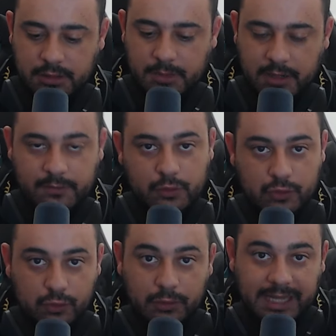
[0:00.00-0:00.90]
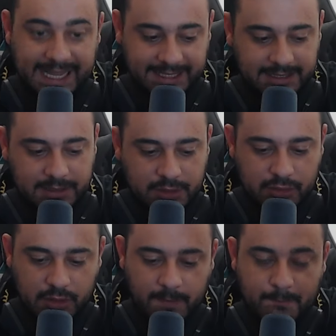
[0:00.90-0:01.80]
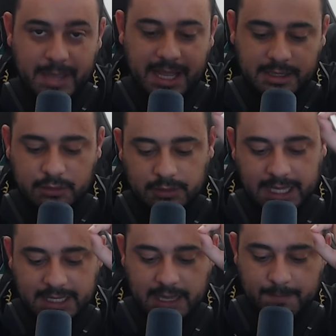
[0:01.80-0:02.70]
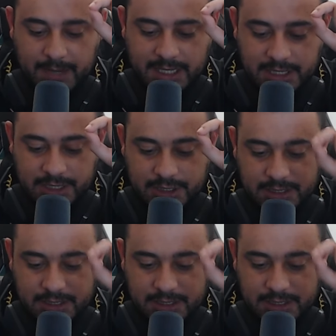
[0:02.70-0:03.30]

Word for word: e maravilhoso no like. Só aperta no like aí pra gente,